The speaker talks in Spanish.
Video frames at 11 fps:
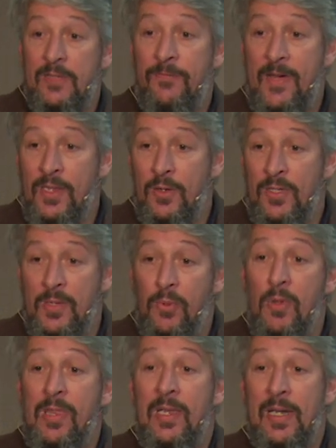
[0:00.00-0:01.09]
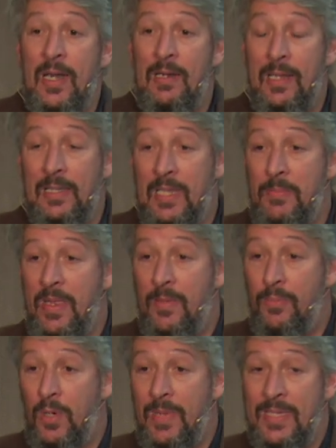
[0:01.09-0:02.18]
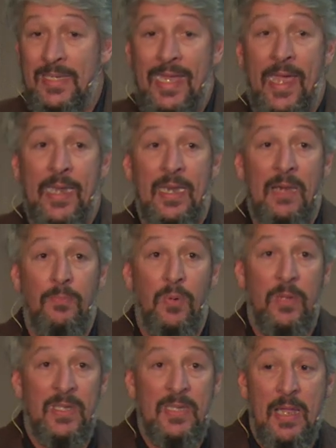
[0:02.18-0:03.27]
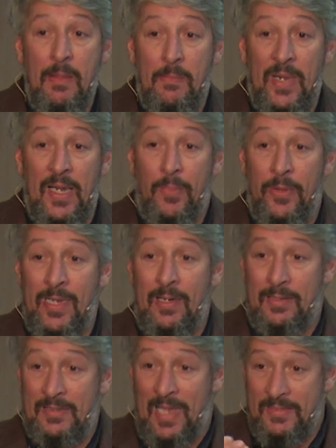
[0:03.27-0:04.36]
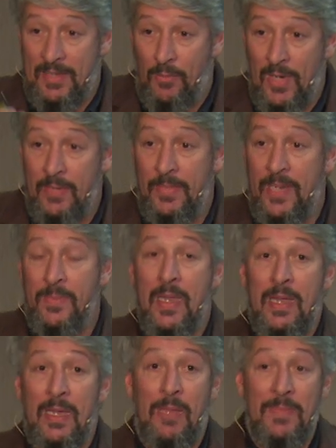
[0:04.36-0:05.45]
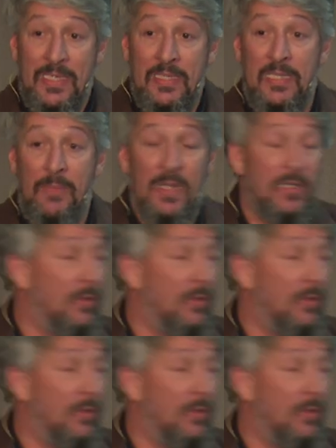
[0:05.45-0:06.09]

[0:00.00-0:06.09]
fallos y puedo acelerar el tema de pruebas y generar pruebas para poder asegurarme que mis sistemas son